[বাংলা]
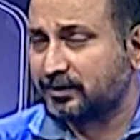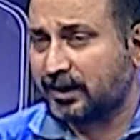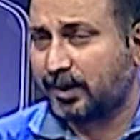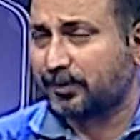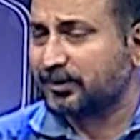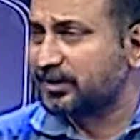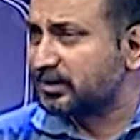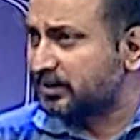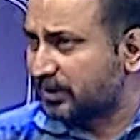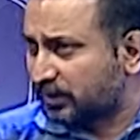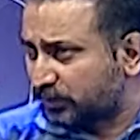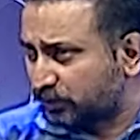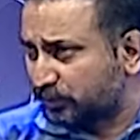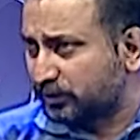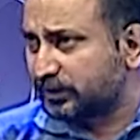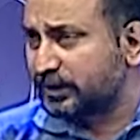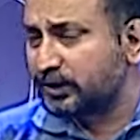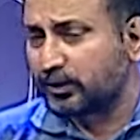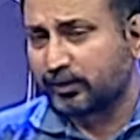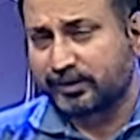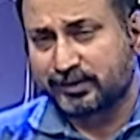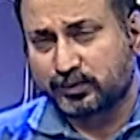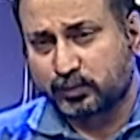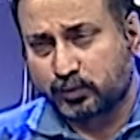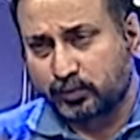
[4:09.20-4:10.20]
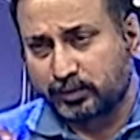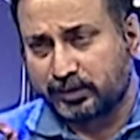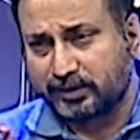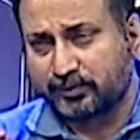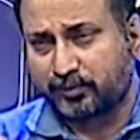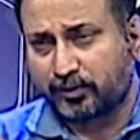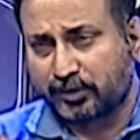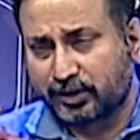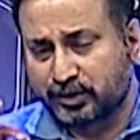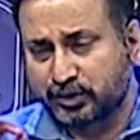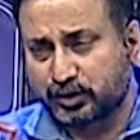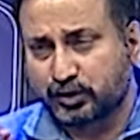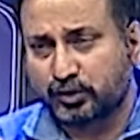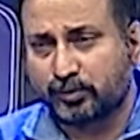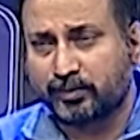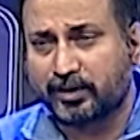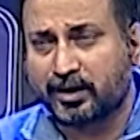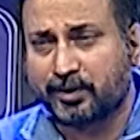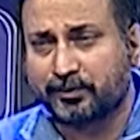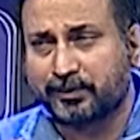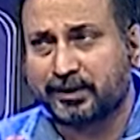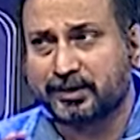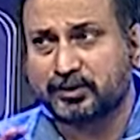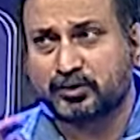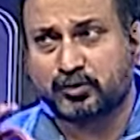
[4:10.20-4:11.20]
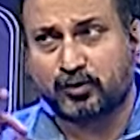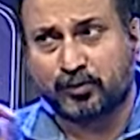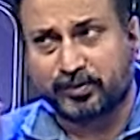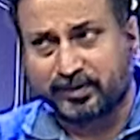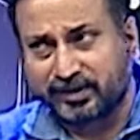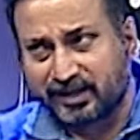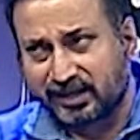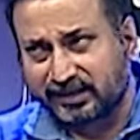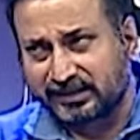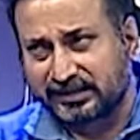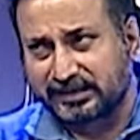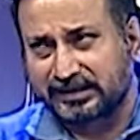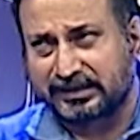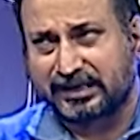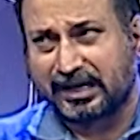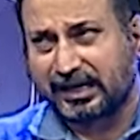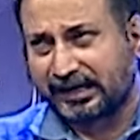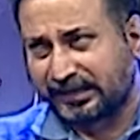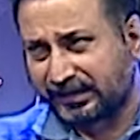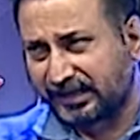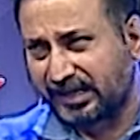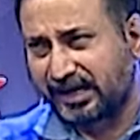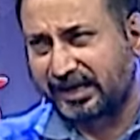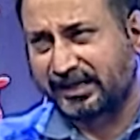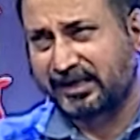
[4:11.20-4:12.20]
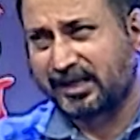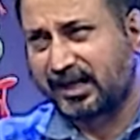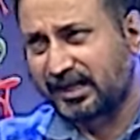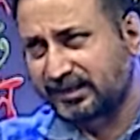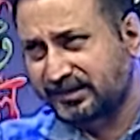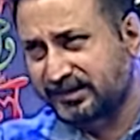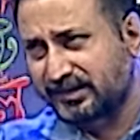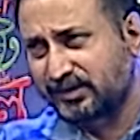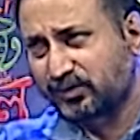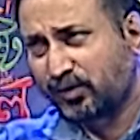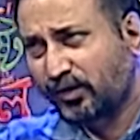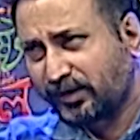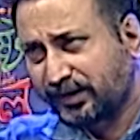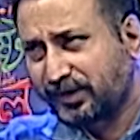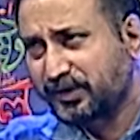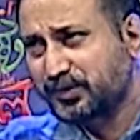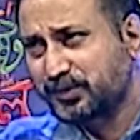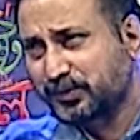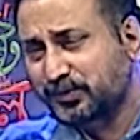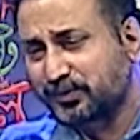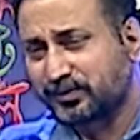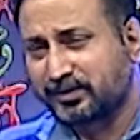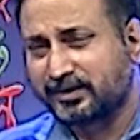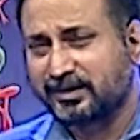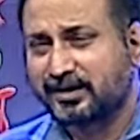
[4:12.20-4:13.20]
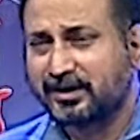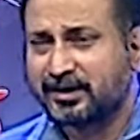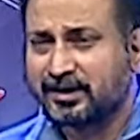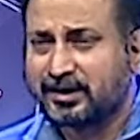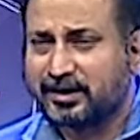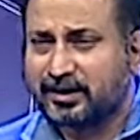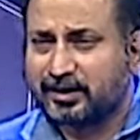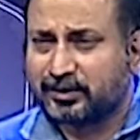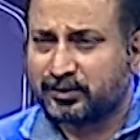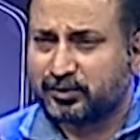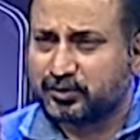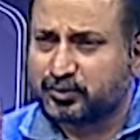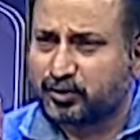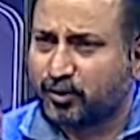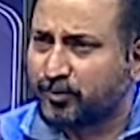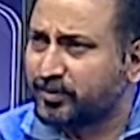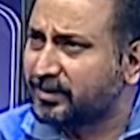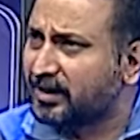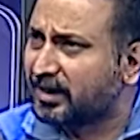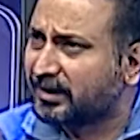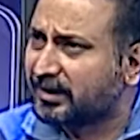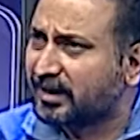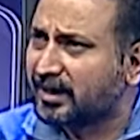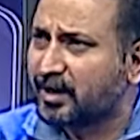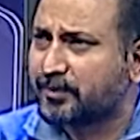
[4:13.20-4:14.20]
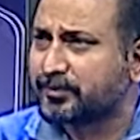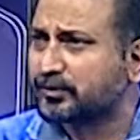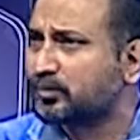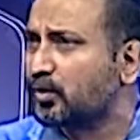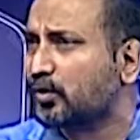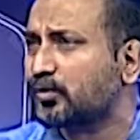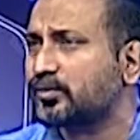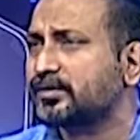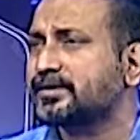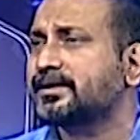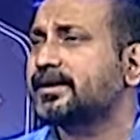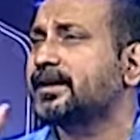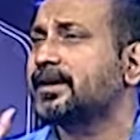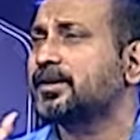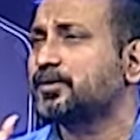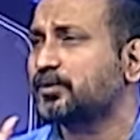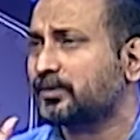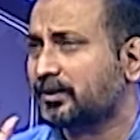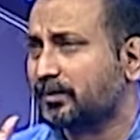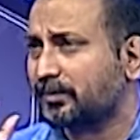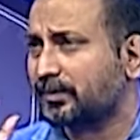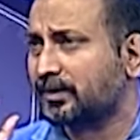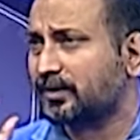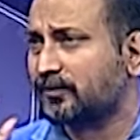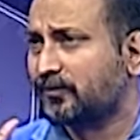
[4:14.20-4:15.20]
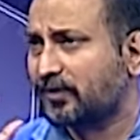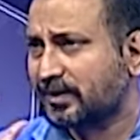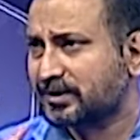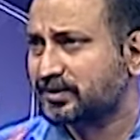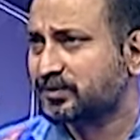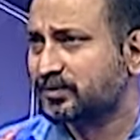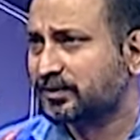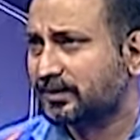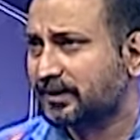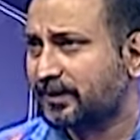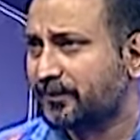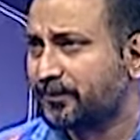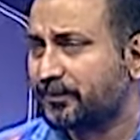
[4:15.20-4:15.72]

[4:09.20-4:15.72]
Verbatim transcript: আমাদের সাধারণত কী হয় স্কুলে পড়ার সময় আমরা ছবি আঁকি গান গাই নাচি অনেক কিছু করি তো ছবি আঁকায় আমি কখনো সেকেন্ড হতাম না ফার্স্ট হতাম